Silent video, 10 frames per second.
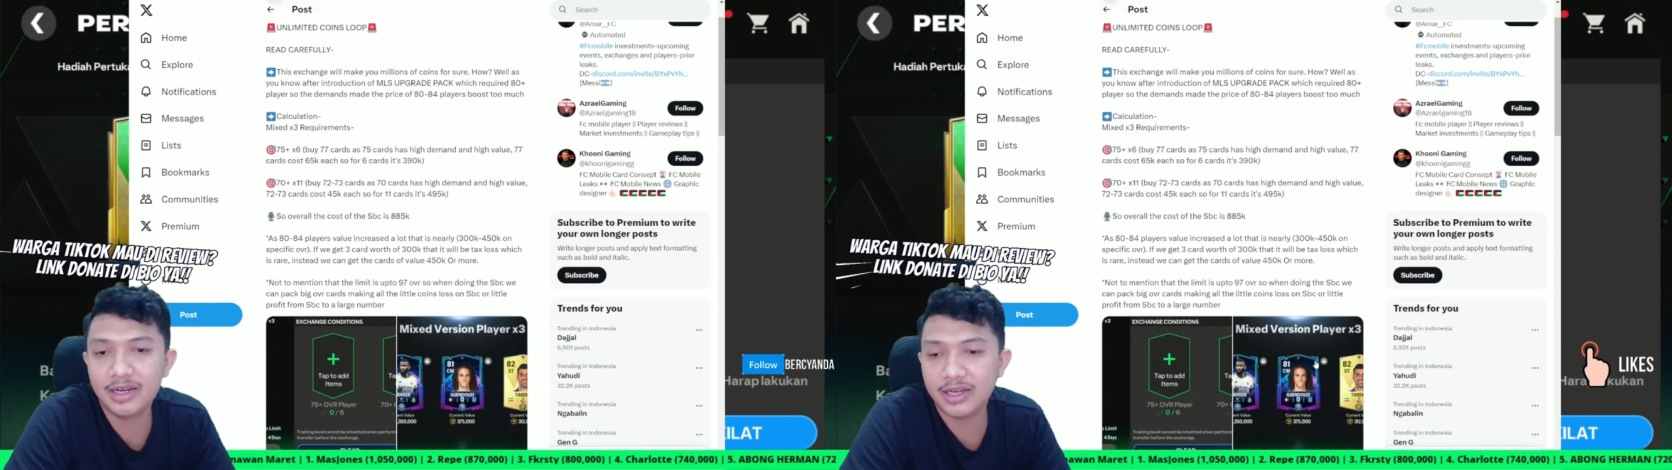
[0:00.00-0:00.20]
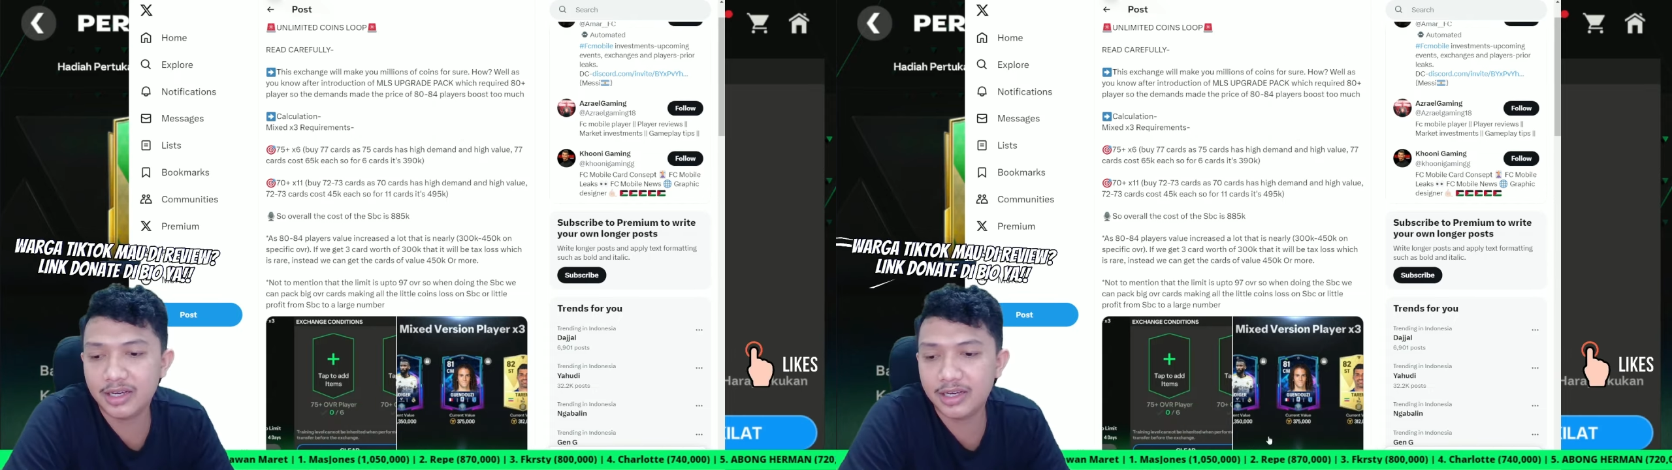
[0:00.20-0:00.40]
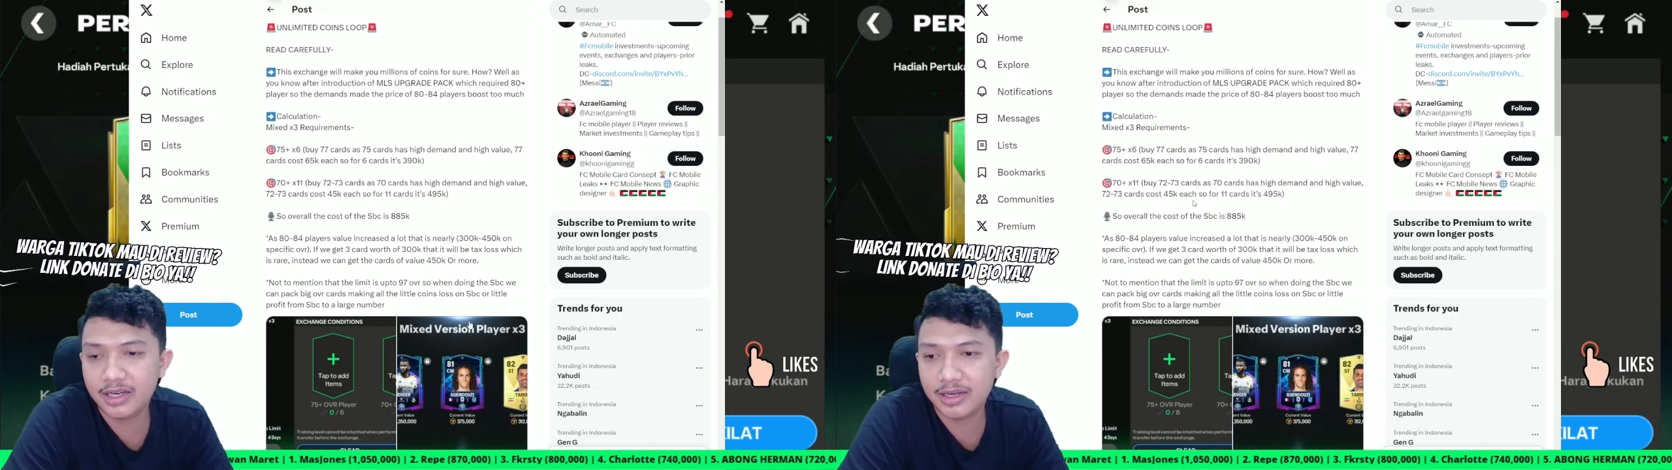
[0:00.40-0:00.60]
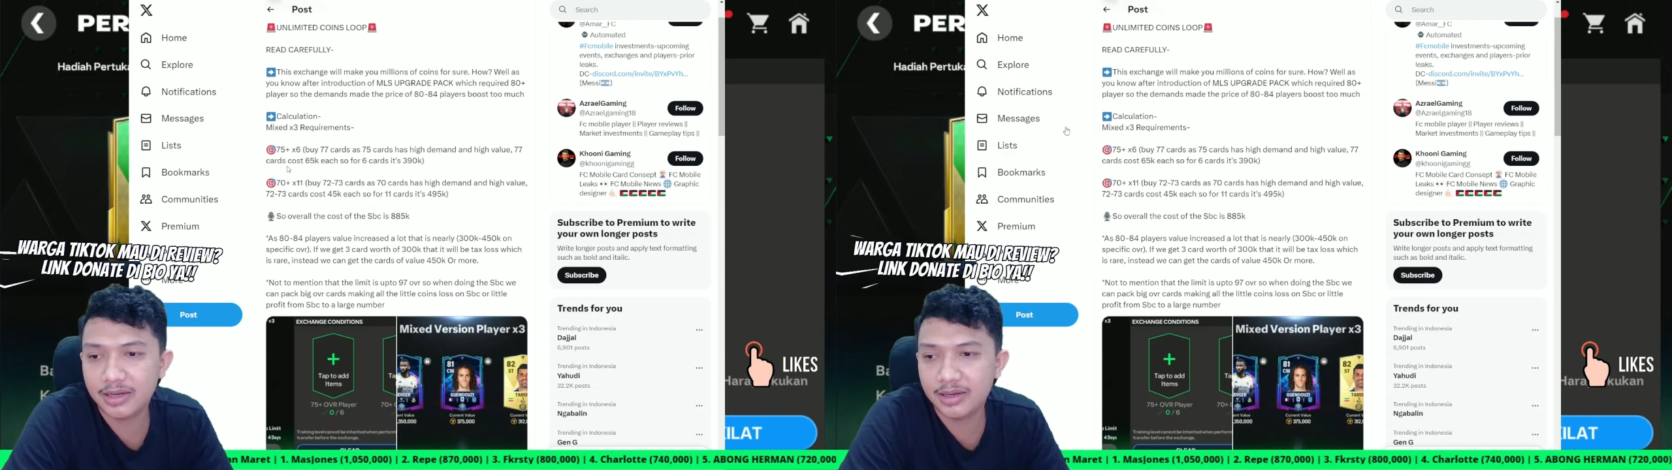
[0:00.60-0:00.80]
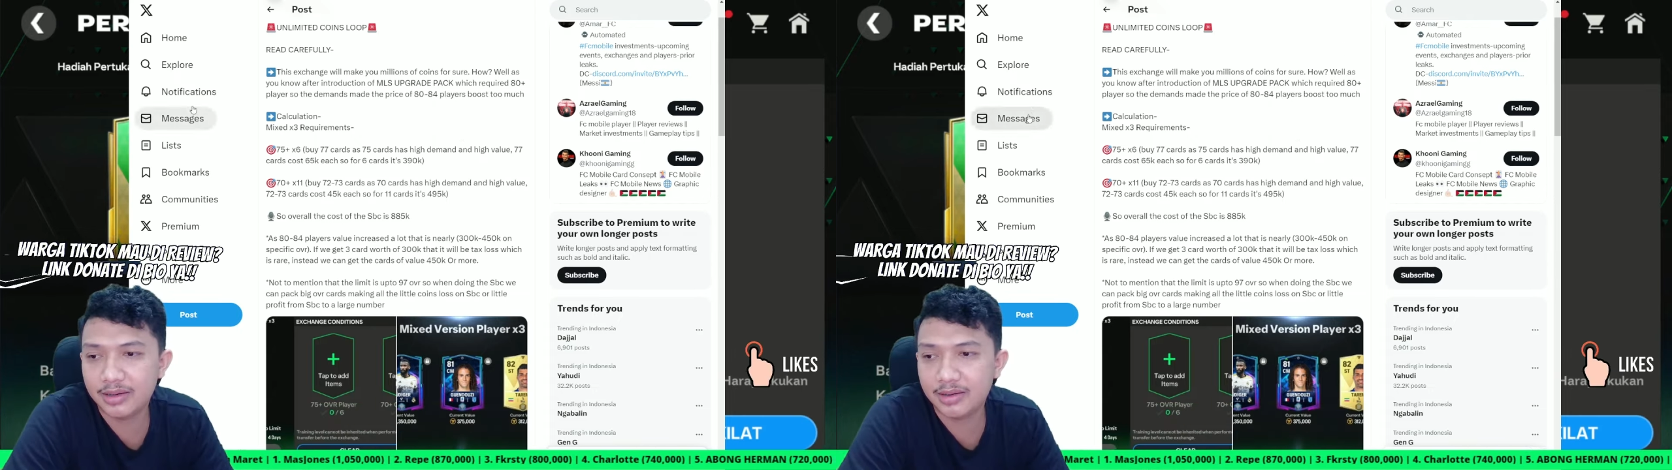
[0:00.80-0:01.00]

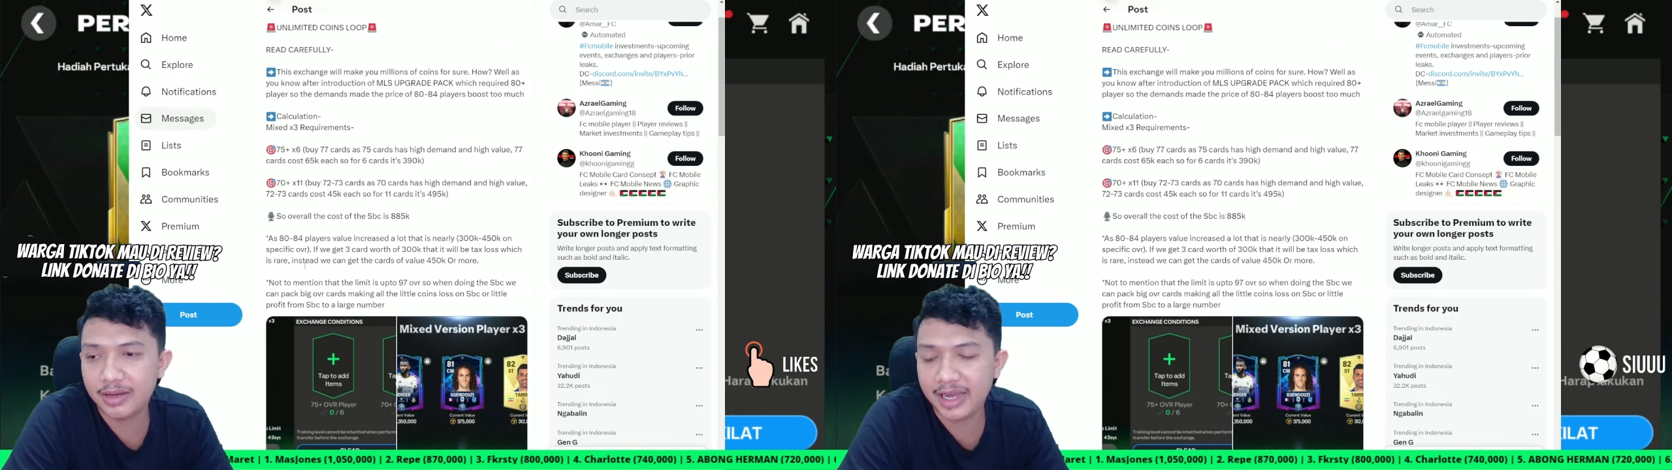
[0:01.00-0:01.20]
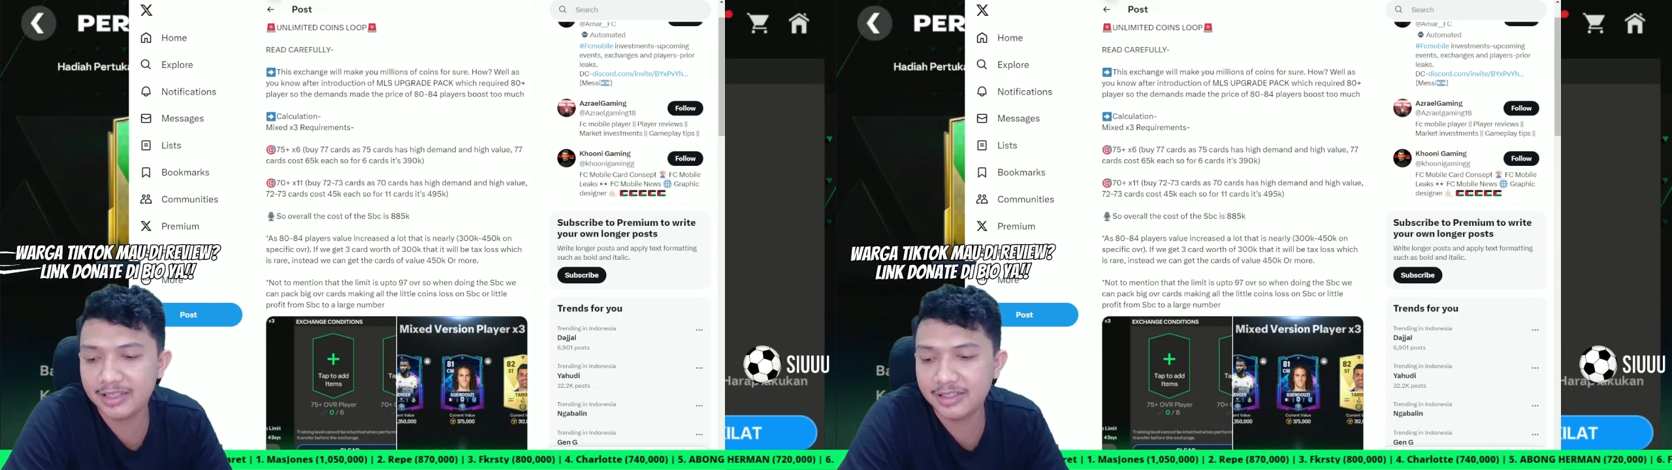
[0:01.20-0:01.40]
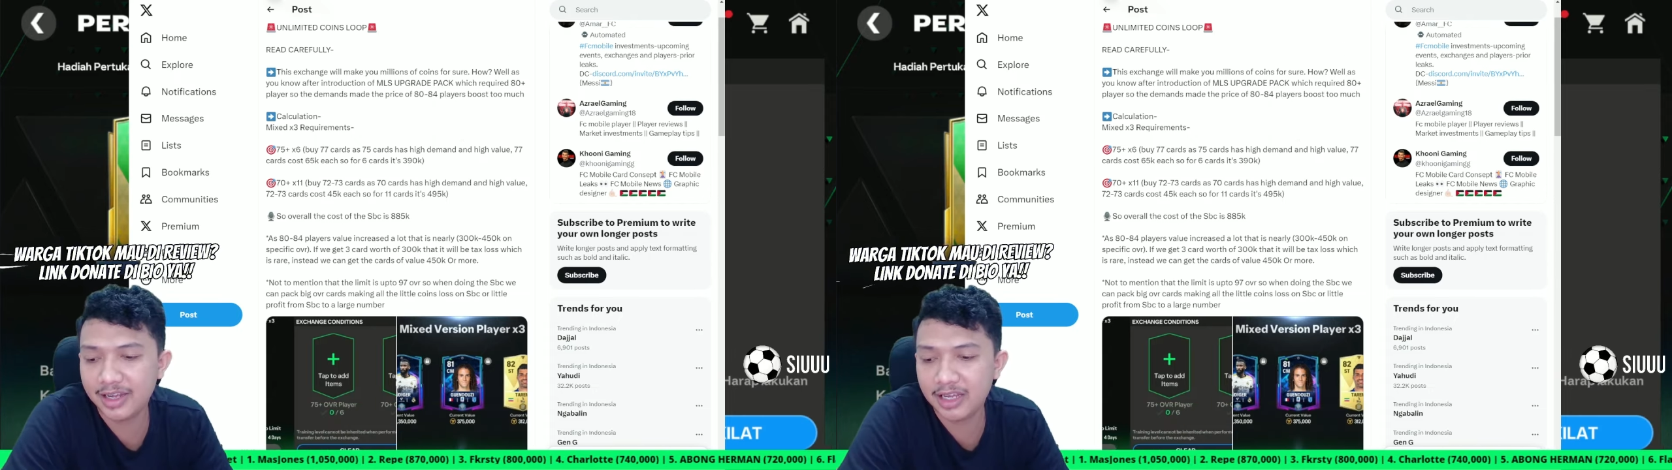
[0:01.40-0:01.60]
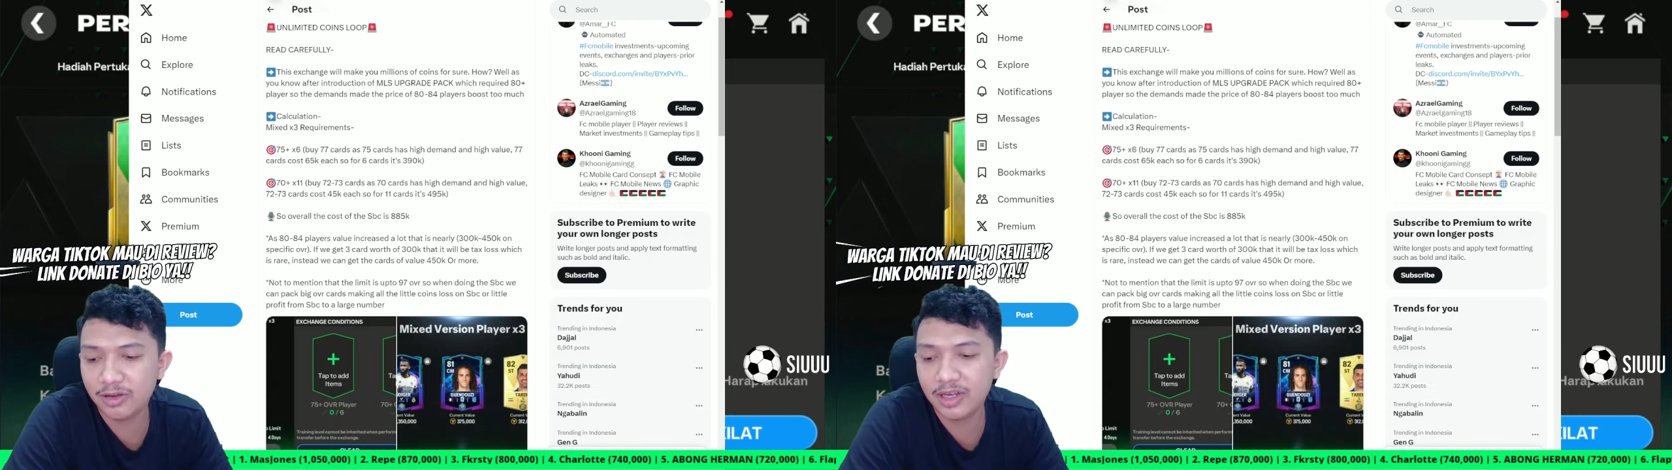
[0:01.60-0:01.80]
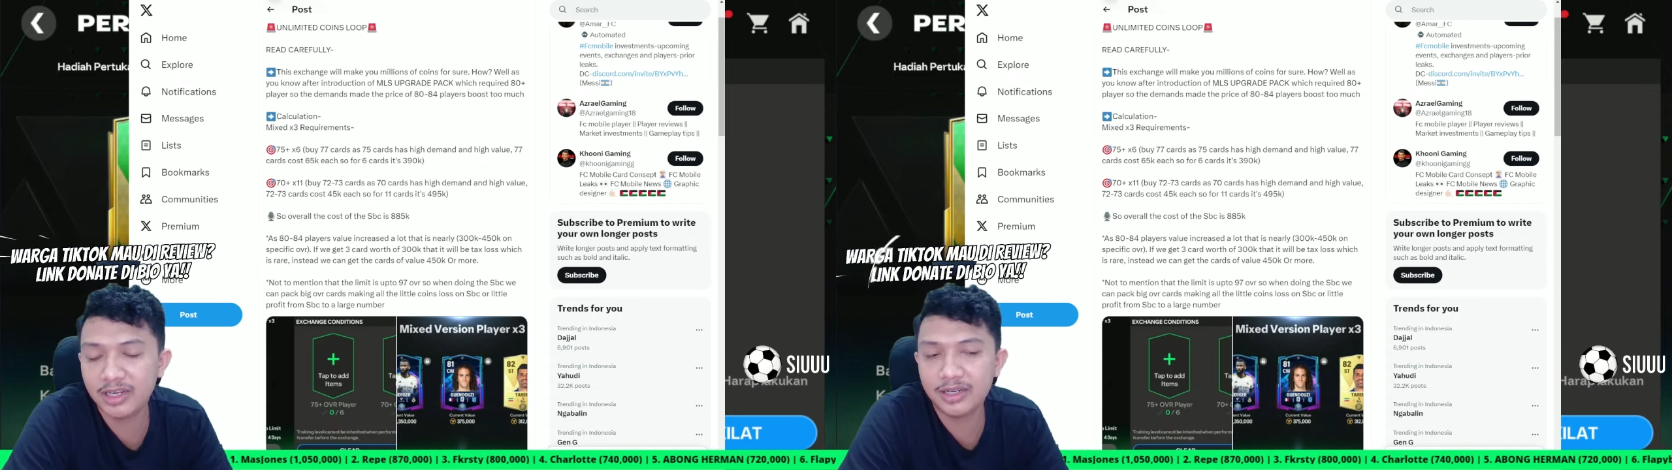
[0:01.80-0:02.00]
uh, eh, exchange itu
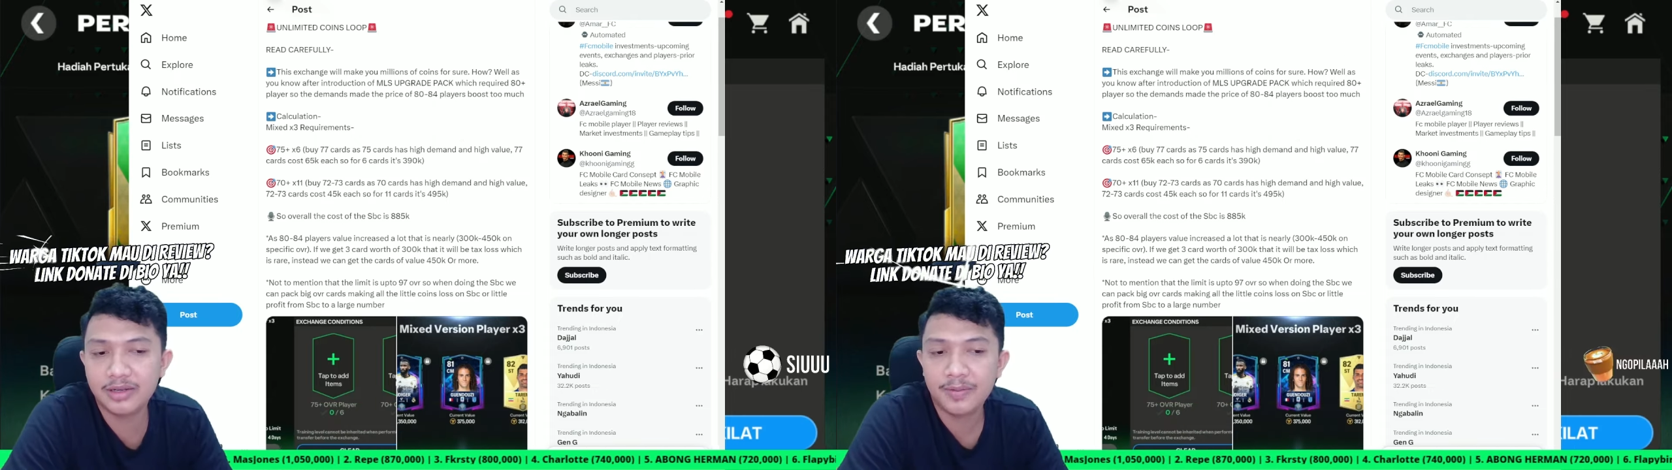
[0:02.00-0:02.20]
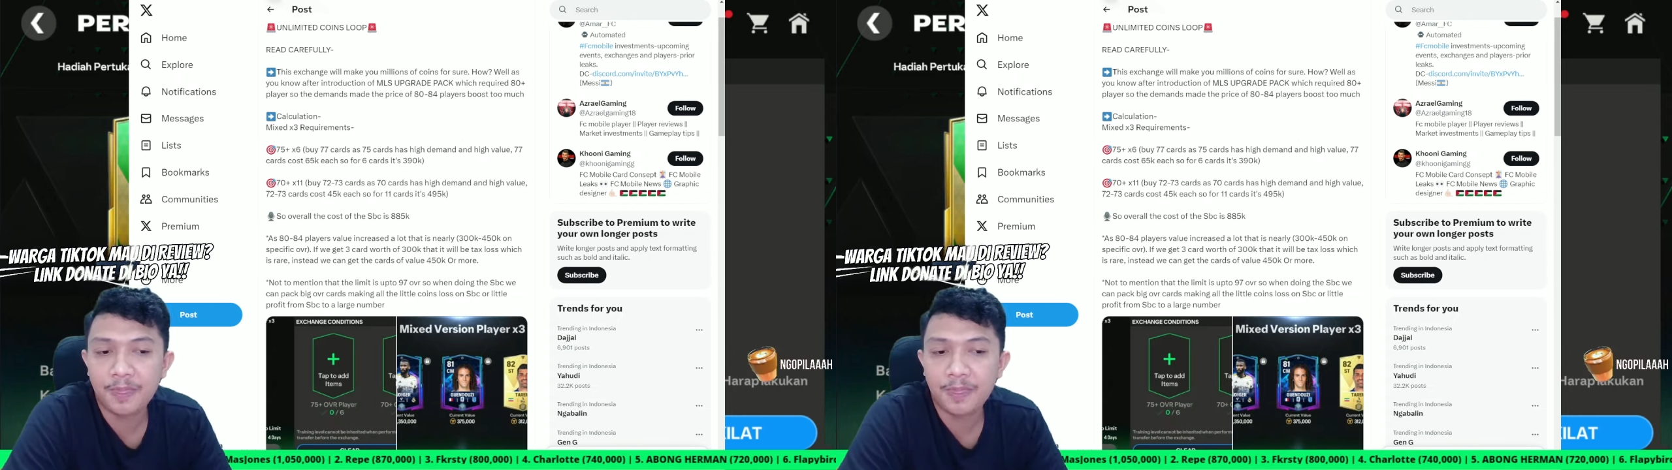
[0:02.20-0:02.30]
kan